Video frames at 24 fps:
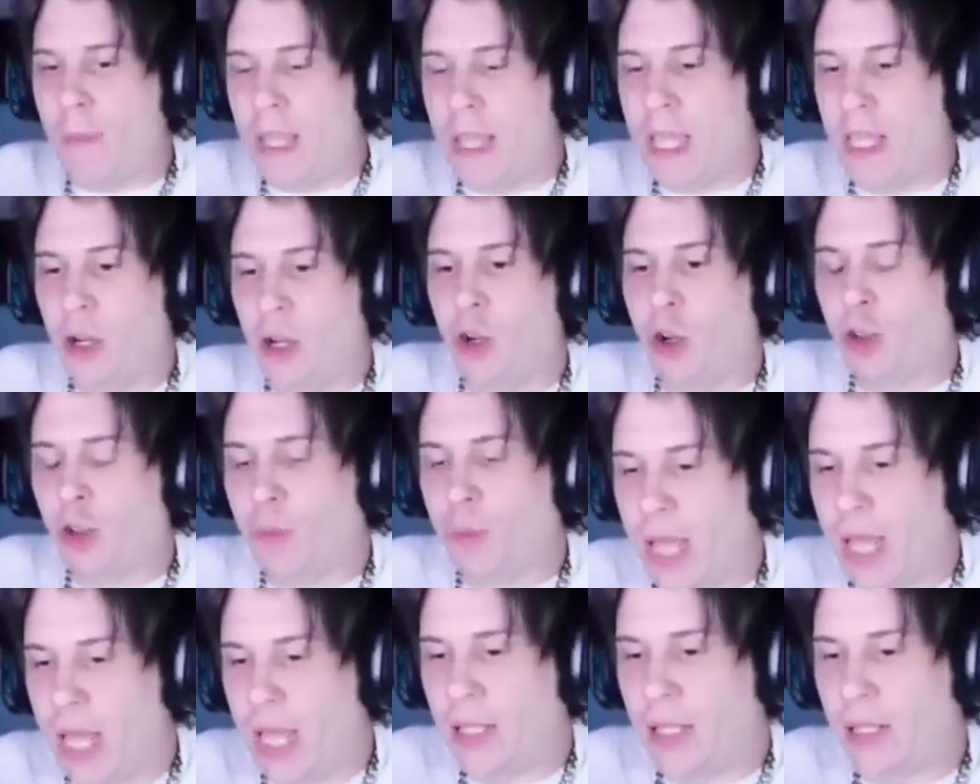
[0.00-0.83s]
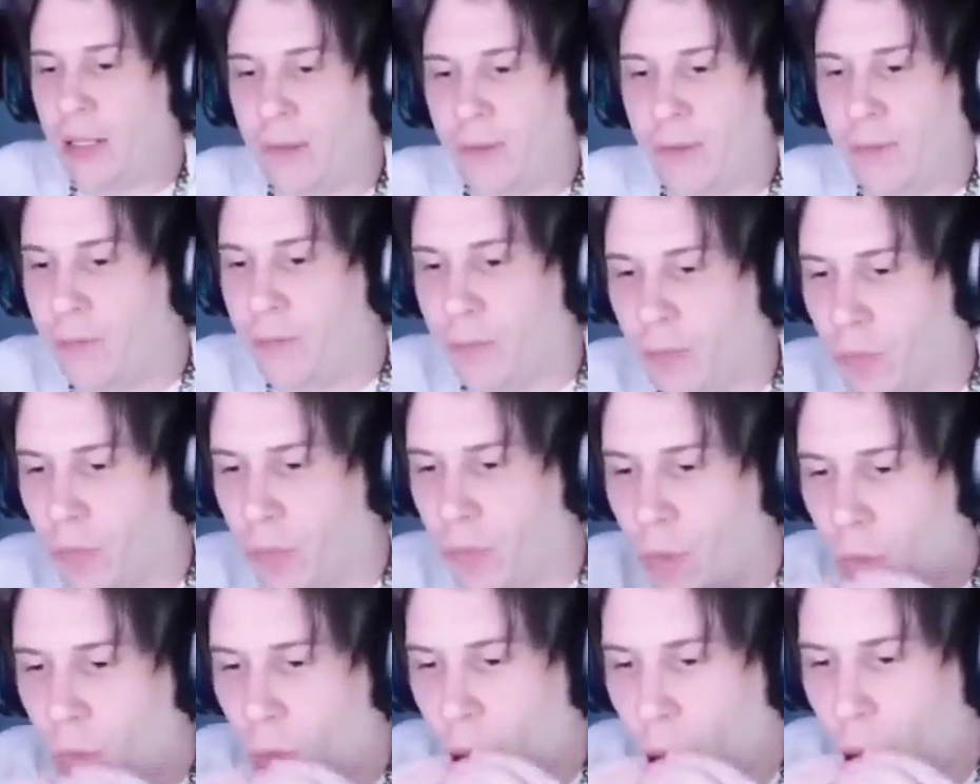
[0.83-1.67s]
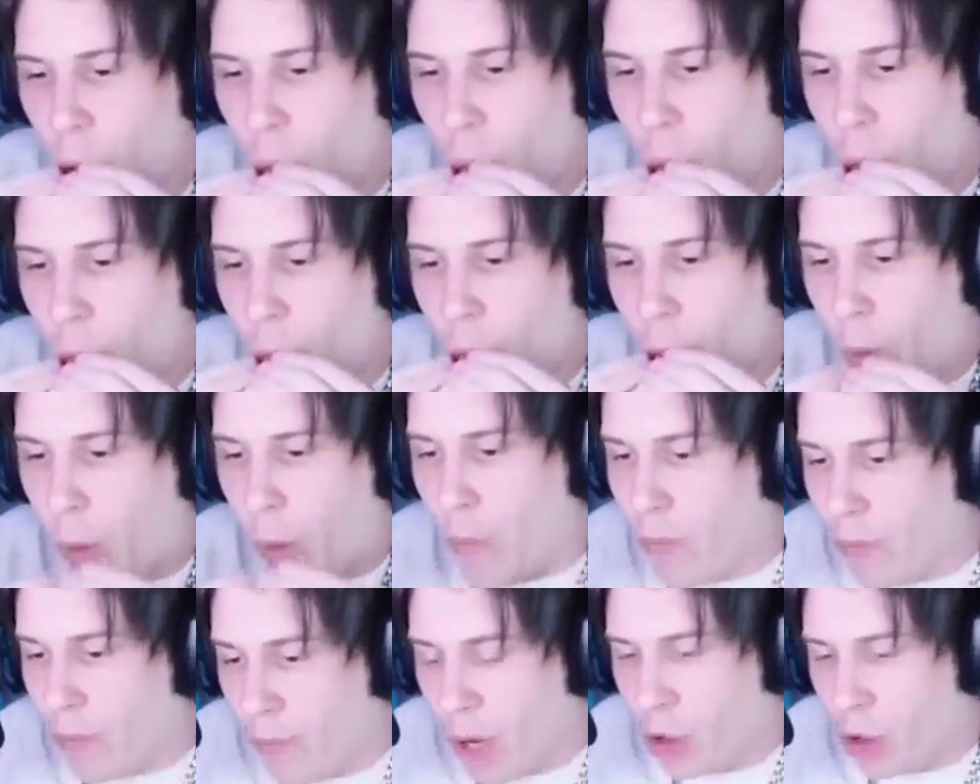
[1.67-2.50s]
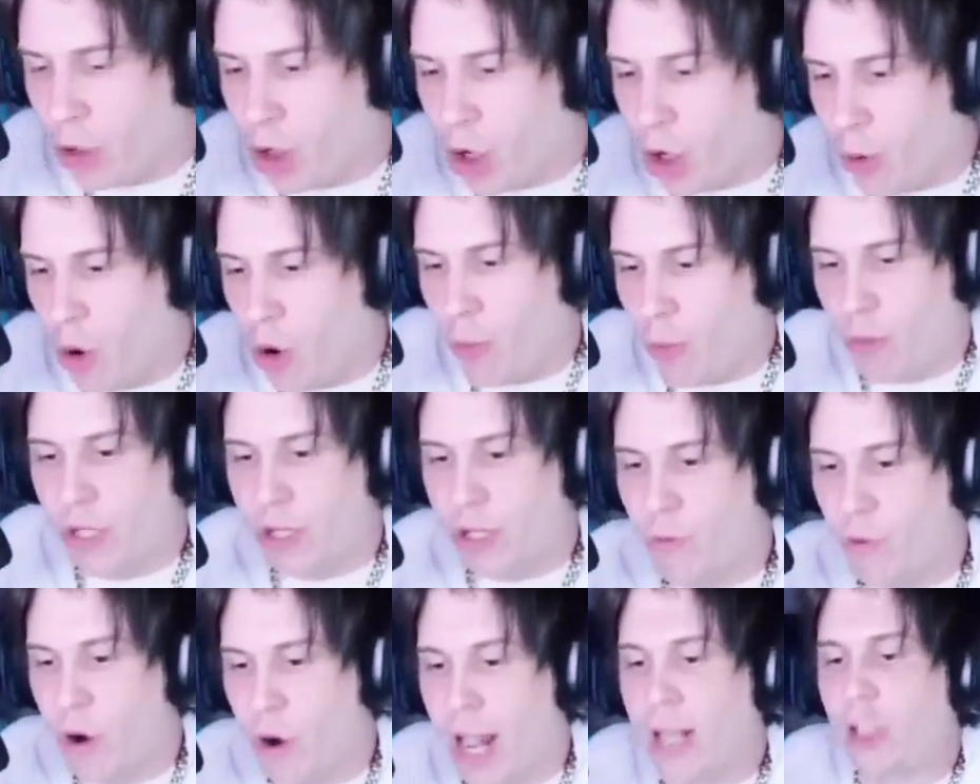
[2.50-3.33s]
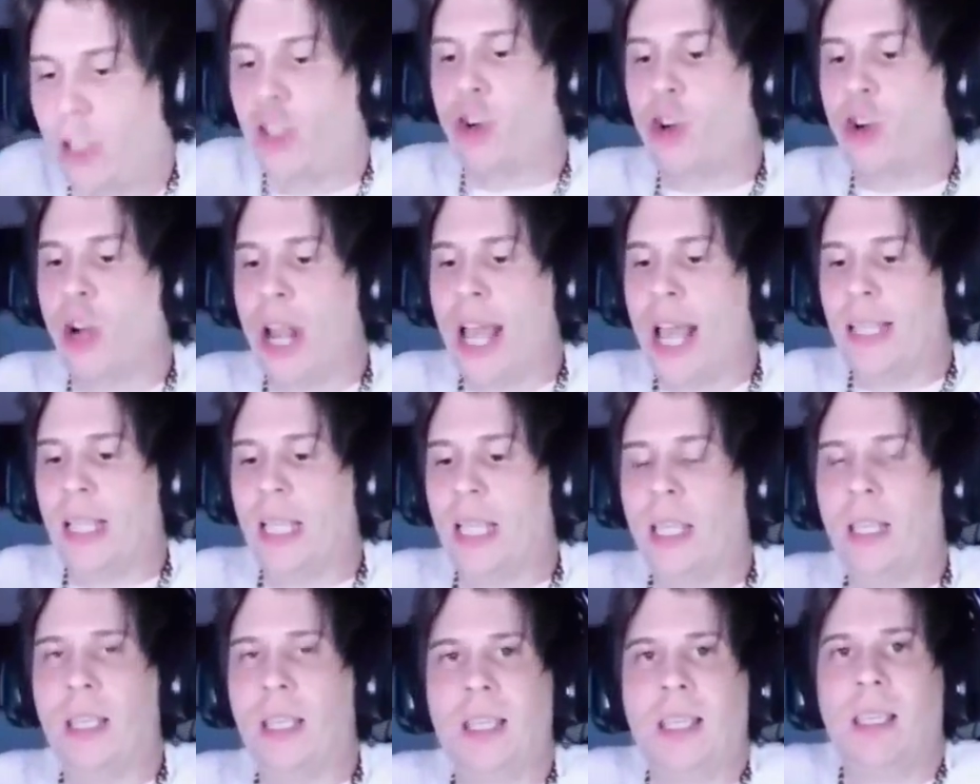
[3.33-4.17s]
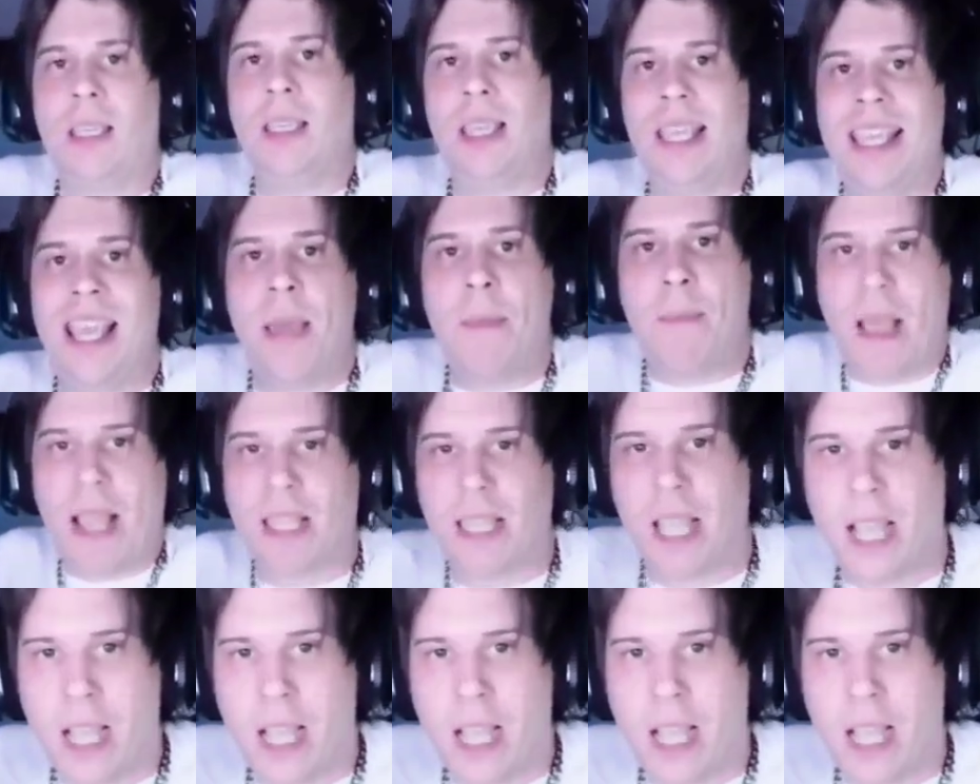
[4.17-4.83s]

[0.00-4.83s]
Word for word: los pies mm, me los como como si fueran chocolate. ¿Y qué pasa?